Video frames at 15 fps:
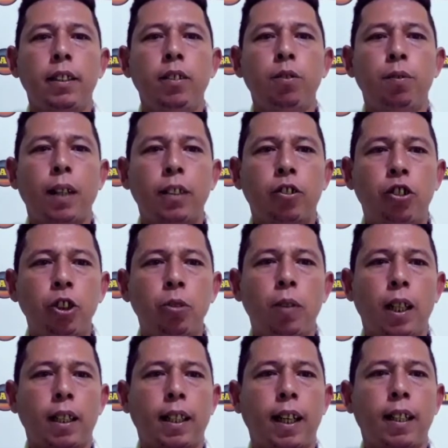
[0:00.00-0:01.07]
invadir
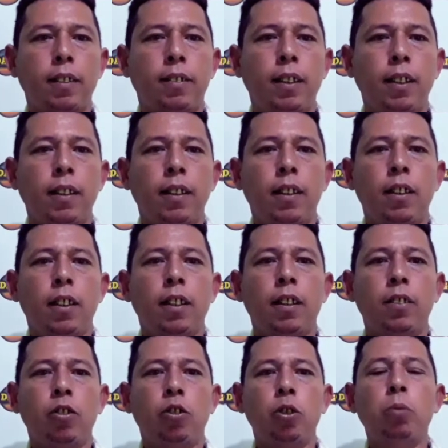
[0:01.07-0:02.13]
uma casa
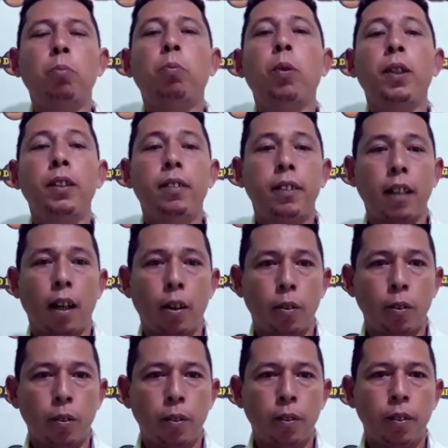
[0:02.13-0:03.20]
é, de um
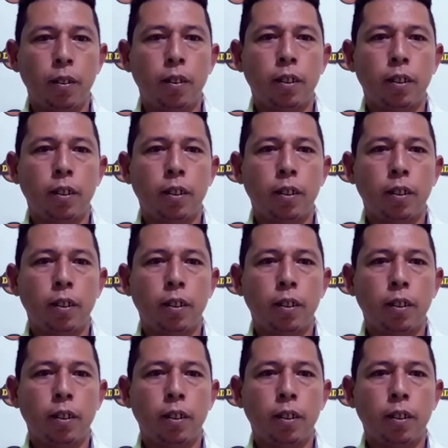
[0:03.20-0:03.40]
policial.